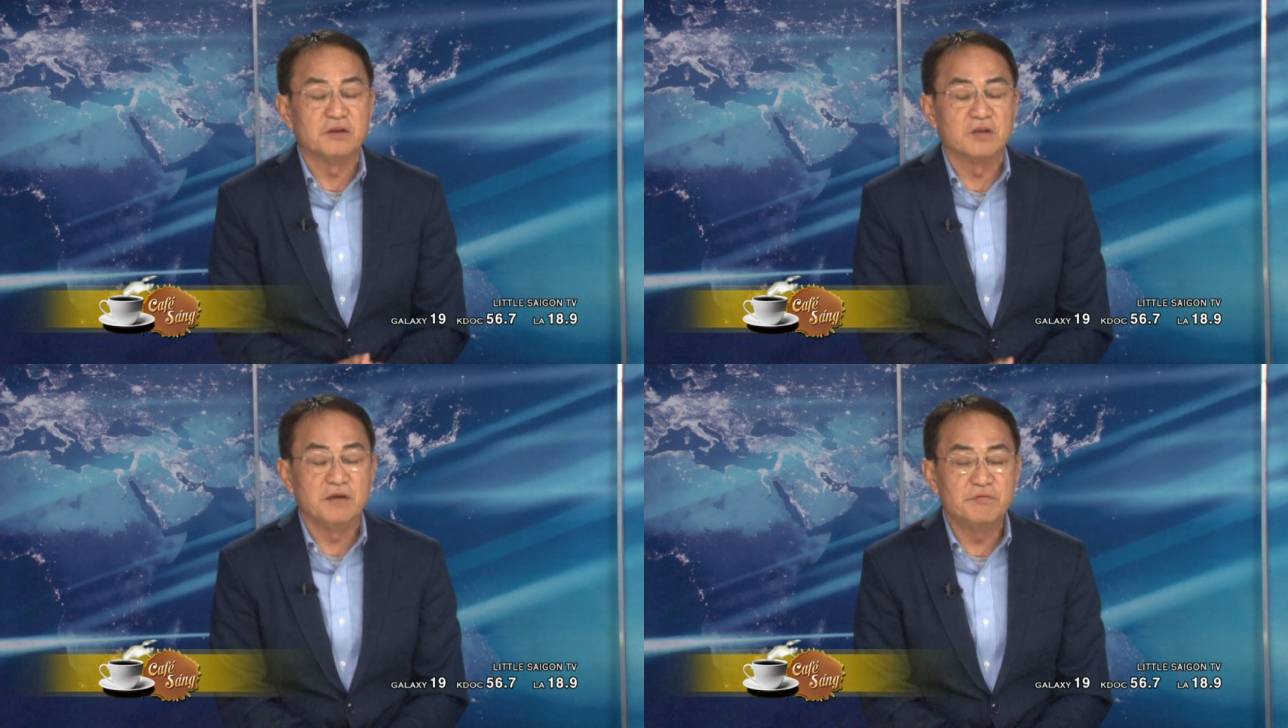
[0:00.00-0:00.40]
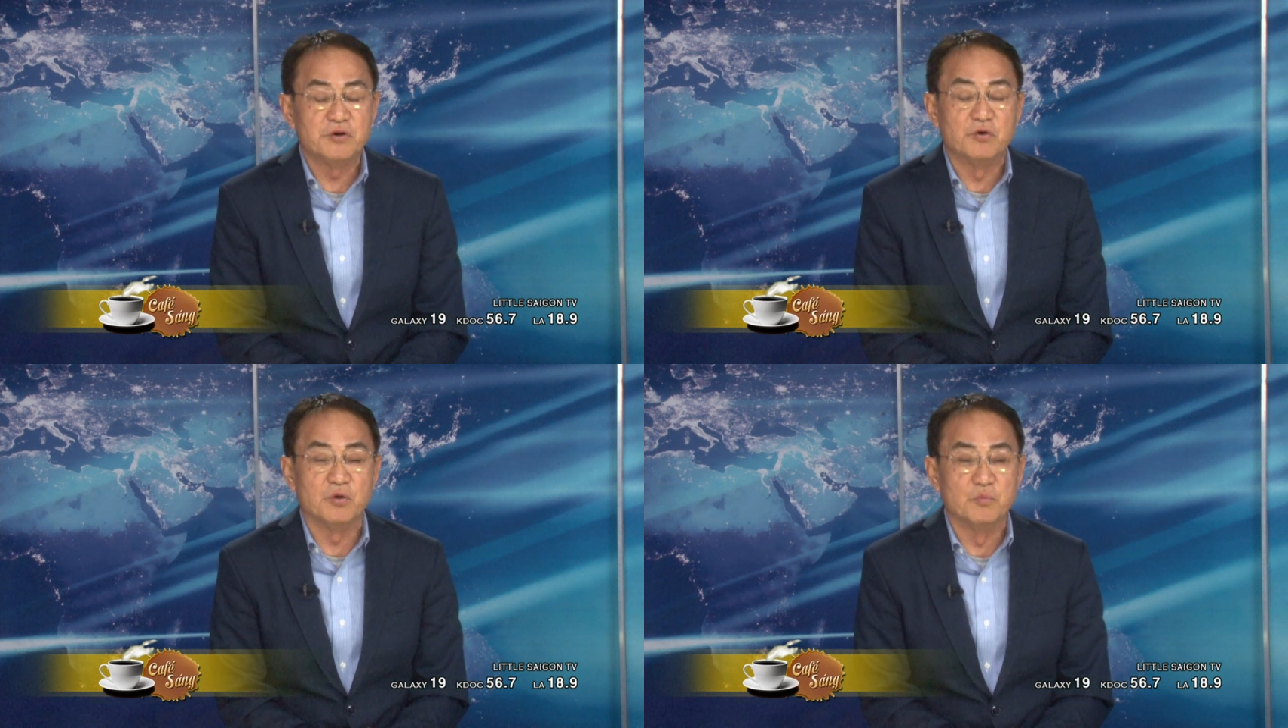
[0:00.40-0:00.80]
Thế vận
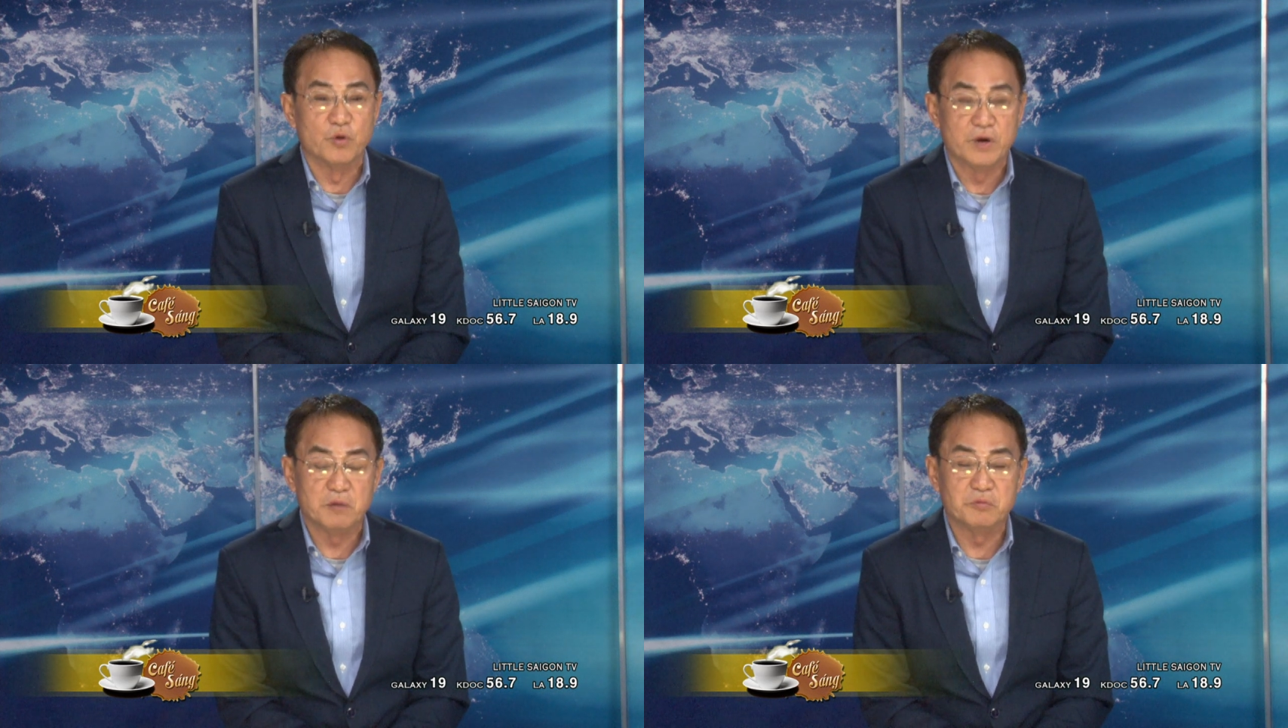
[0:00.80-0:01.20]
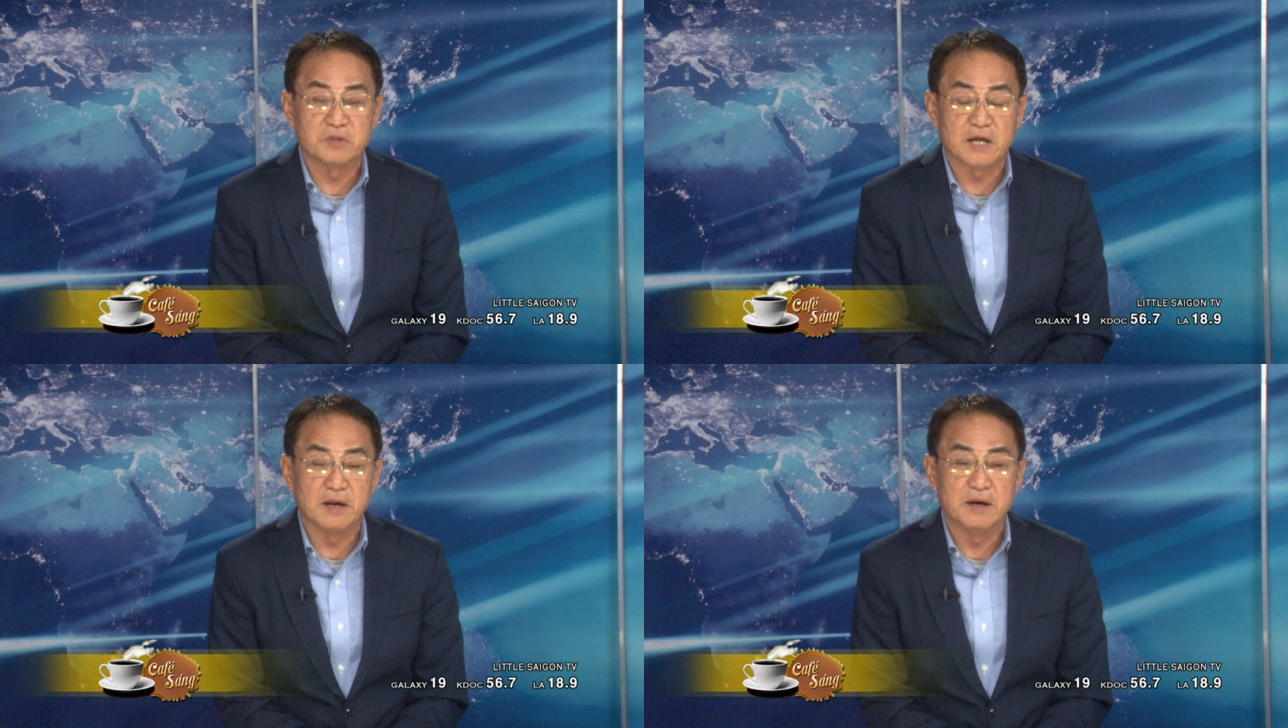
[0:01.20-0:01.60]
hội mùa đông
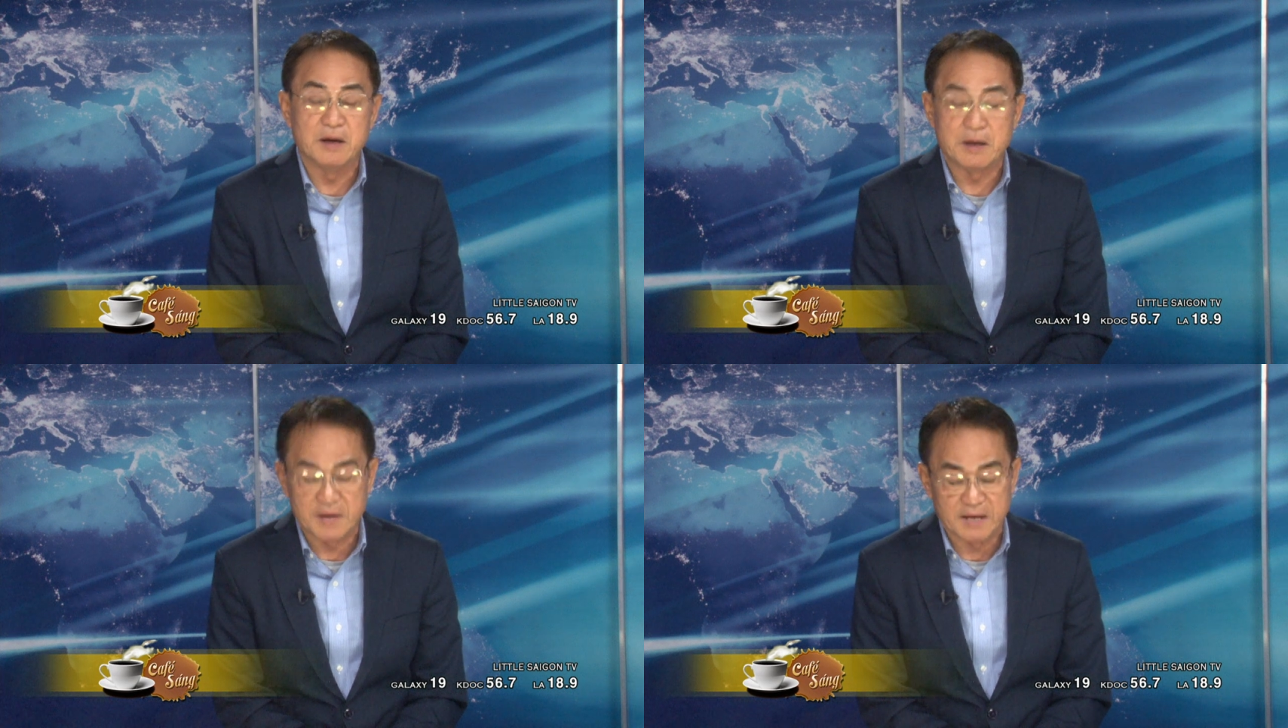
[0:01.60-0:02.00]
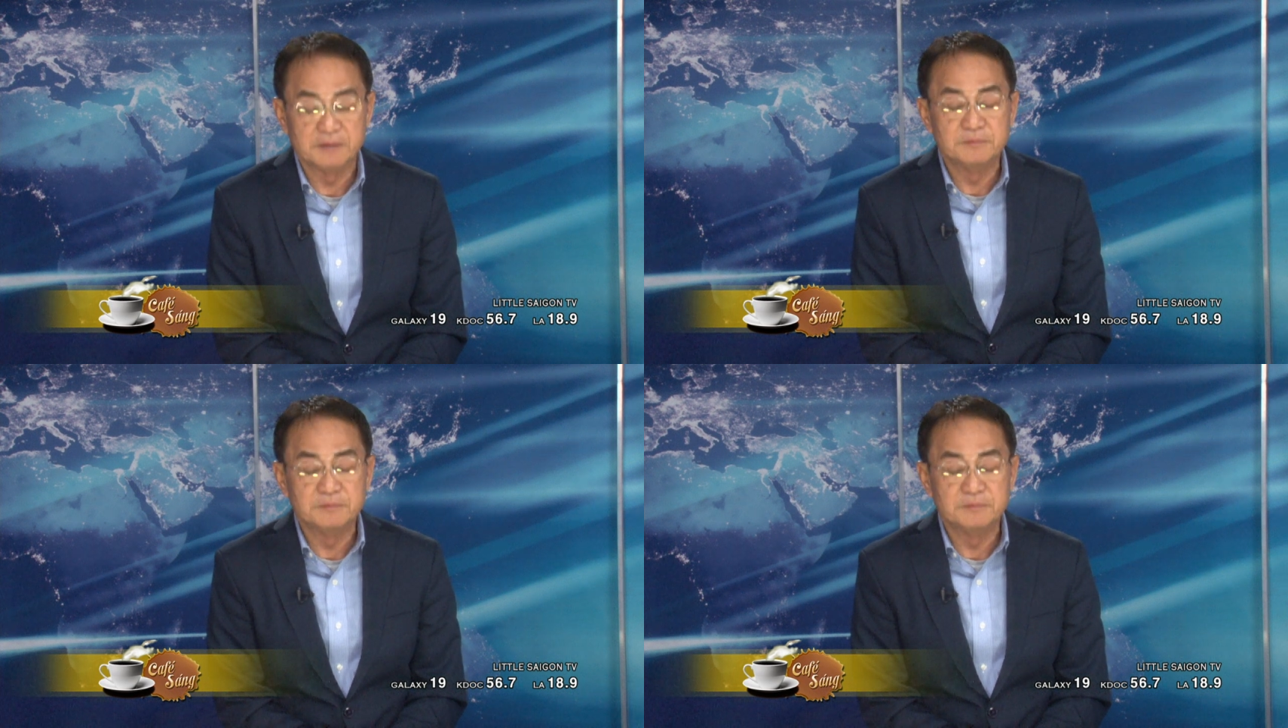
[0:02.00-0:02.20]
tại Nam Hàn.